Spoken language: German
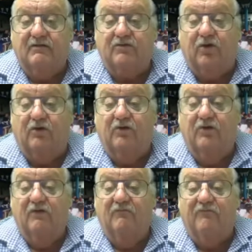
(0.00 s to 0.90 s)
So,
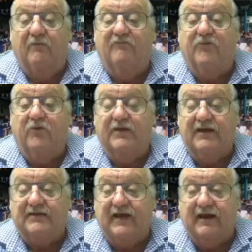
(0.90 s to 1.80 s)

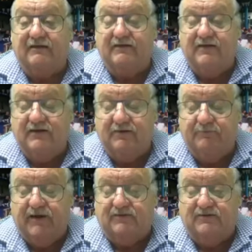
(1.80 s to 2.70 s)

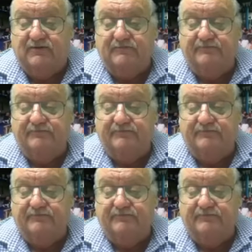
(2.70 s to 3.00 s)
580 Baht.